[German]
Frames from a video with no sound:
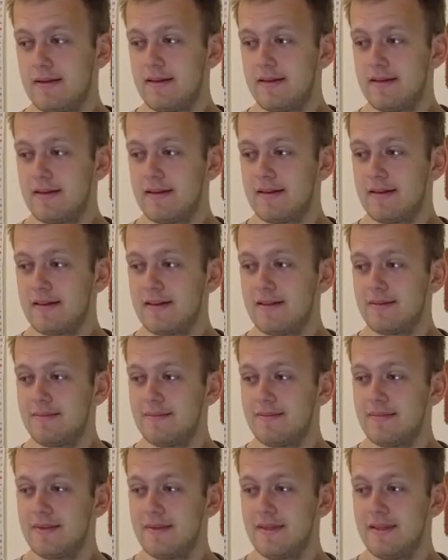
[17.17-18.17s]
D
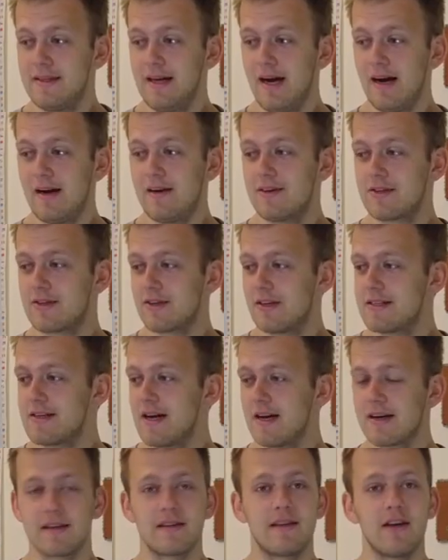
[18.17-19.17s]
ähm, ja, was soll ich
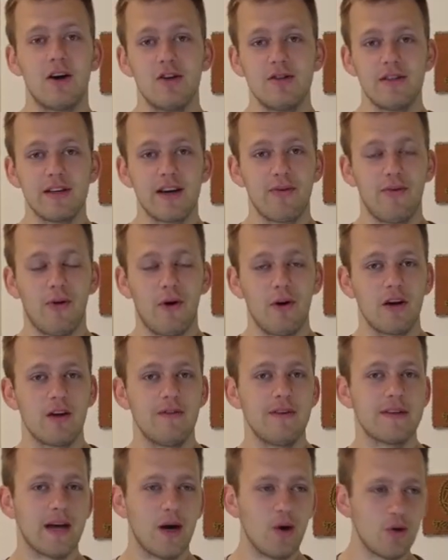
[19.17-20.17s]
sagen? Die heutige
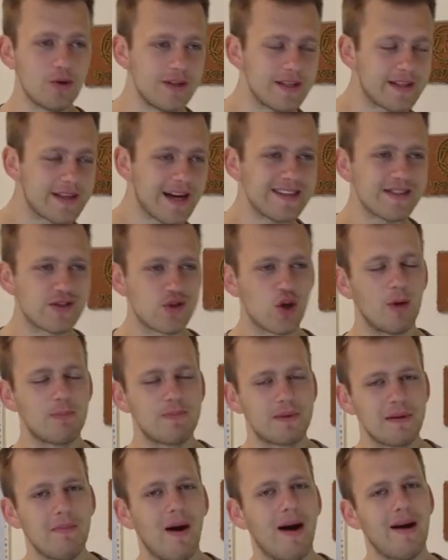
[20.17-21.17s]
Folge wird auch nicht ganz so
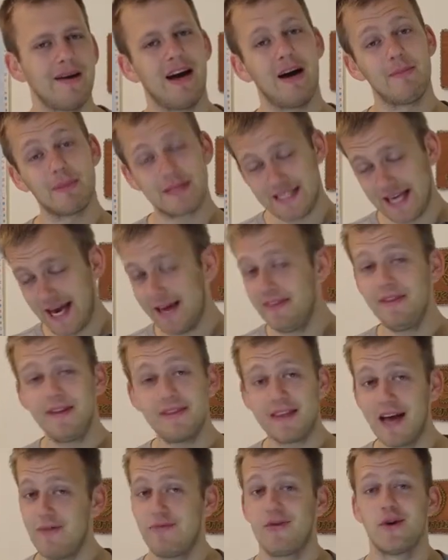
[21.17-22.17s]
optimal, aber sie
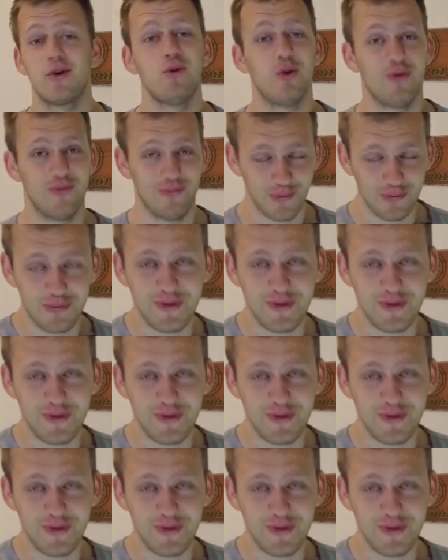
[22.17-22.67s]
endet einfach nur